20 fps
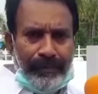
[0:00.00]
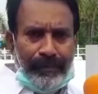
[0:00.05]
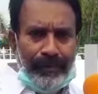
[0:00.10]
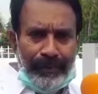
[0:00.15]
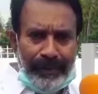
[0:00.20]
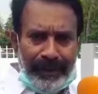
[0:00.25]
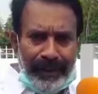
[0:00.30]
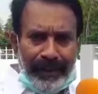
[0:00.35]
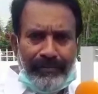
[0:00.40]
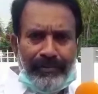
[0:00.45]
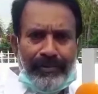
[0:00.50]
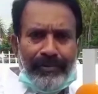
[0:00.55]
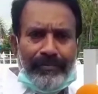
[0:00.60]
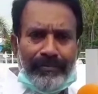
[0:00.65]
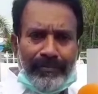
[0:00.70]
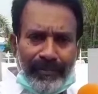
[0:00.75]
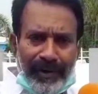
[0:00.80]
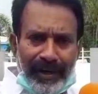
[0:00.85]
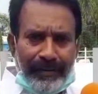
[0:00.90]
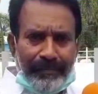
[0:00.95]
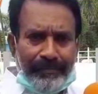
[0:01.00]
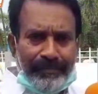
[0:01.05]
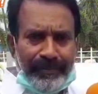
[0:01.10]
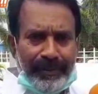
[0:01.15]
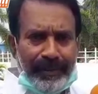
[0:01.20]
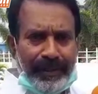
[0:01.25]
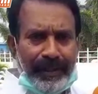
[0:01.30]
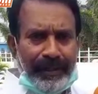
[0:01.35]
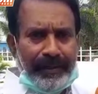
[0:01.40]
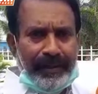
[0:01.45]
ஒன்றினவும் வாம்
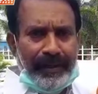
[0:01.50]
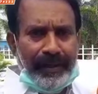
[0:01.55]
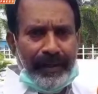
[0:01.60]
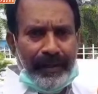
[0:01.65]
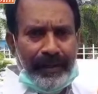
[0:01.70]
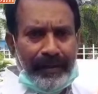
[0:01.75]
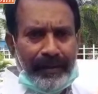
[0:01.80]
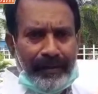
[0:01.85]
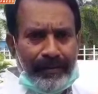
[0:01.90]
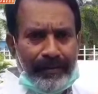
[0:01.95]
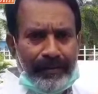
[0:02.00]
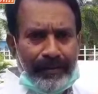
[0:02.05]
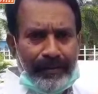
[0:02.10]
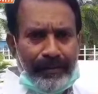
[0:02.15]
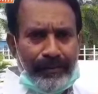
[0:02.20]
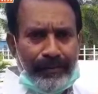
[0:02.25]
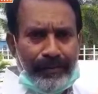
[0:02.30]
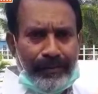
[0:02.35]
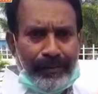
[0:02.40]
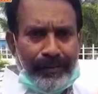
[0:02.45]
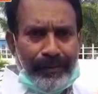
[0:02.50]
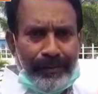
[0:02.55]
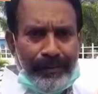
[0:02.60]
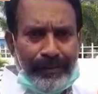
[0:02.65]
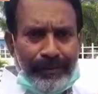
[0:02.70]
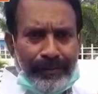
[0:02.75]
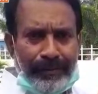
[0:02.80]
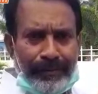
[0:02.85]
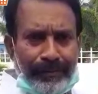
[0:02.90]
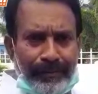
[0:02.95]
என்ற ஒரு
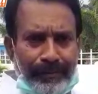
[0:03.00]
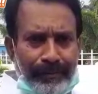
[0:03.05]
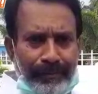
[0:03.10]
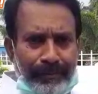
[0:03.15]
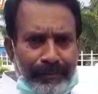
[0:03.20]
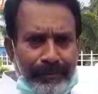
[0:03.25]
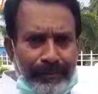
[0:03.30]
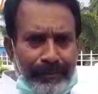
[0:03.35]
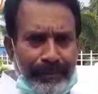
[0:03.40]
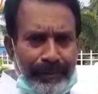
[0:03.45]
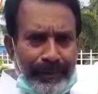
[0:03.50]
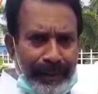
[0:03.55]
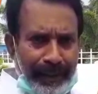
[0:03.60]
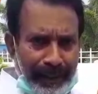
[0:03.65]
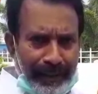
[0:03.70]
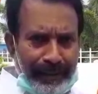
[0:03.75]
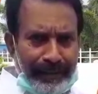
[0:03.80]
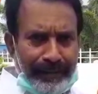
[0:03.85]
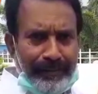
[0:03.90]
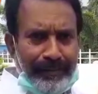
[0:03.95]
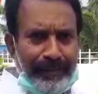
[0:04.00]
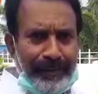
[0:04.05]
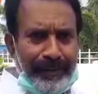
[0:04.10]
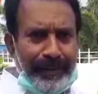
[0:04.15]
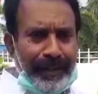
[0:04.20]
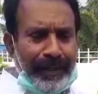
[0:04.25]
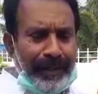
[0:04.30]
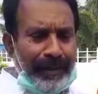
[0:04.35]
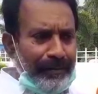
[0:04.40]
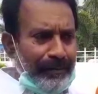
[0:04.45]
இயக்க
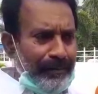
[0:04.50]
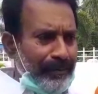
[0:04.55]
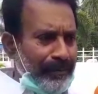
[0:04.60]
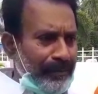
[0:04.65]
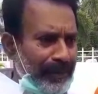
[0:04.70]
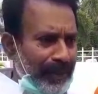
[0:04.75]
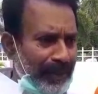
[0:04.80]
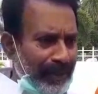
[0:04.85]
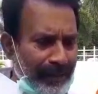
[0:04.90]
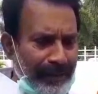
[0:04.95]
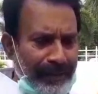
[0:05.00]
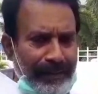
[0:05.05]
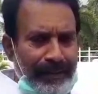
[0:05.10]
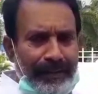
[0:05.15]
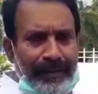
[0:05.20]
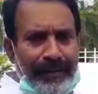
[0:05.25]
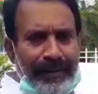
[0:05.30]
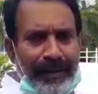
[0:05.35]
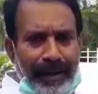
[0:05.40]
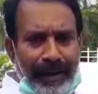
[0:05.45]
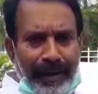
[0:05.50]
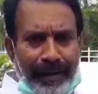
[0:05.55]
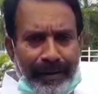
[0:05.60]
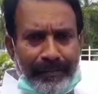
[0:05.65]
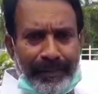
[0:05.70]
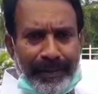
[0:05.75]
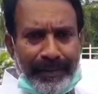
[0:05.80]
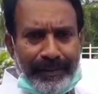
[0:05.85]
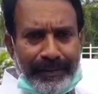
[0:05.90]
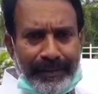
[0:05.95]
இயக்கம் மாதிரி
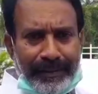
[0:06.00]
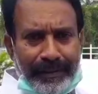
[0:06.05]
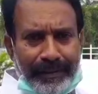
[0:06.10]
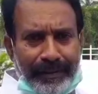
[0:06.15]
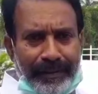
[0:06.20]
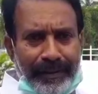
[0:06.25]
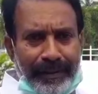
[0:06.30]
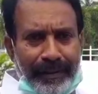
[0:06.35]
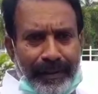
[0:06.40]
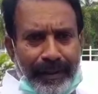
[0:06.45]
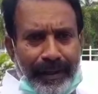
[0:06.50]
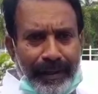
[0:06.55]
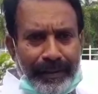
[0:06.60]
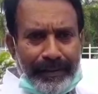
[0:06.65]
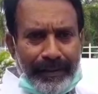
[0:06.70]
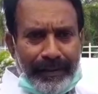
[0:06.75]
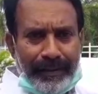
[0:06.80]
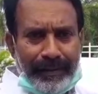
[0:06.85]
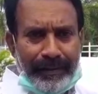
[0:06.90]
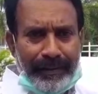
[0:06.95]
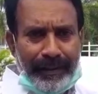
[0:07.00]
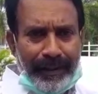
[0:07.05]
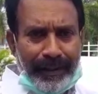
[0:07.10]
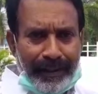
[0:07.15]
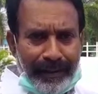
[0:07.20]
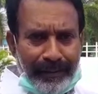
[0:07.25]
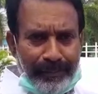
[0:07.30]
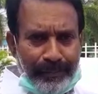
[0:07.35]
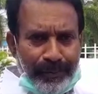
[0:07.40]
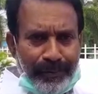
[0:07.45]
ஆரம்பித்து அதில்
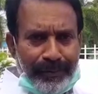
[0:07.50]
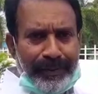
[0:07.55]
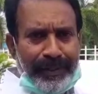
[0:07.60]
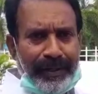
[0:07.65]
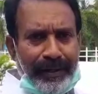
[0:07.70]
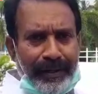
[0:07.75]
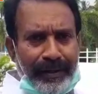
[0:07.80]
எங்களை போன்ற